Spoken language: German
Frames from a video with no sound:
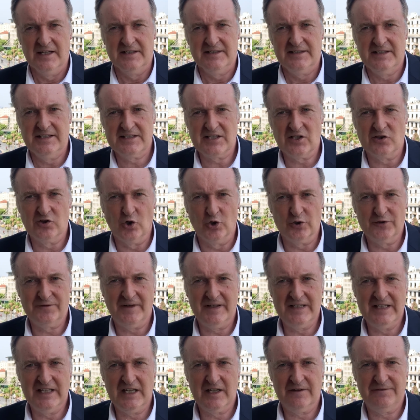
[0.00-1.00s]
Dieser
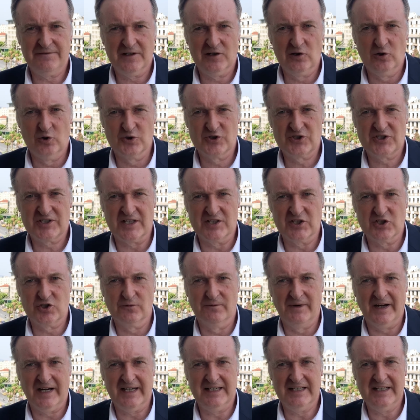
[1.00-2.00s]
notwendige Verlust an
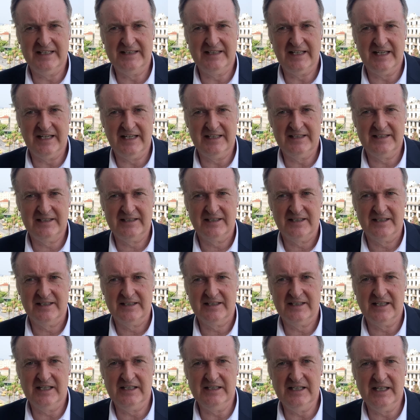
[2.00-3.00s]
Souveränität
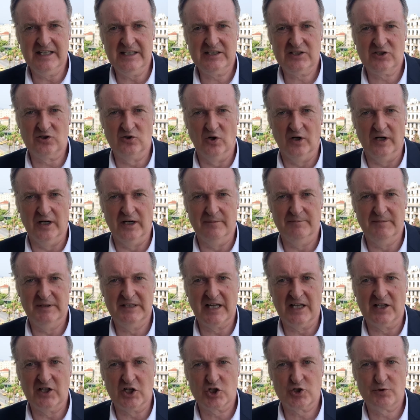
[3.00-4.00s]
ging nicht nur mit
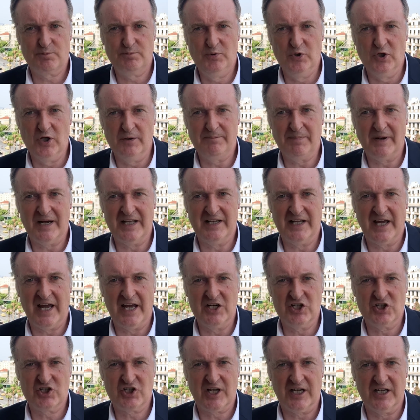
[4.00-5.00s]
einer spürbaren
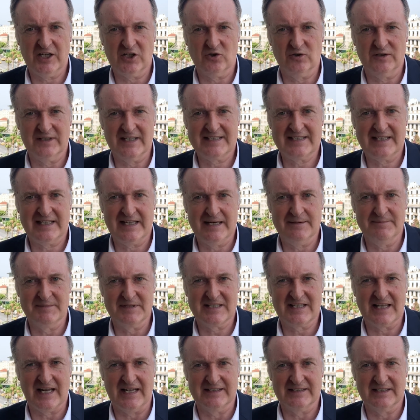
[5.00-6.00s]
Einschränkung des
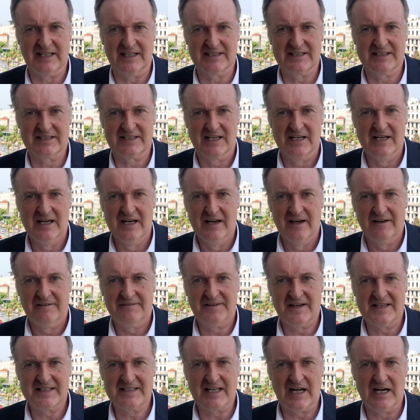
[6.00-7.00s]
Lebensstandards
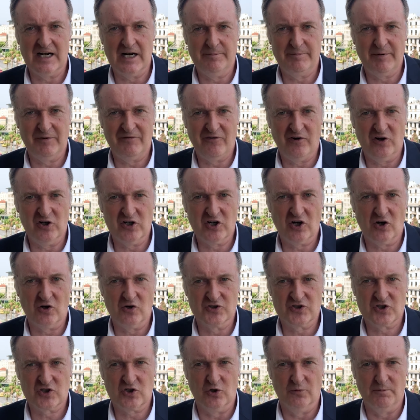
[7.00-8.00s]
fast aller
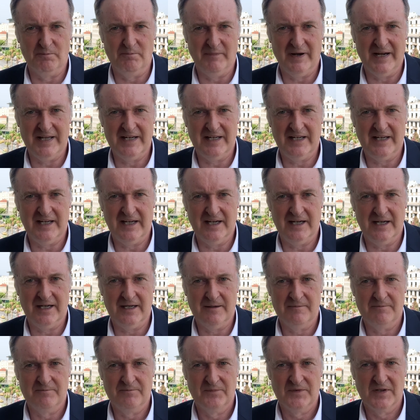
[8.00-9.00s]
Bevölkerungsgruppen einher,
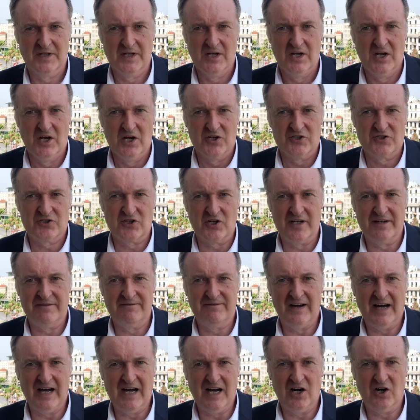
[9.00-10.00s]
sondern
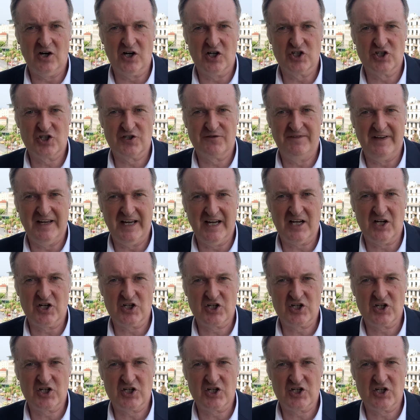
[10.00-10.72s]
war auch ein schwerer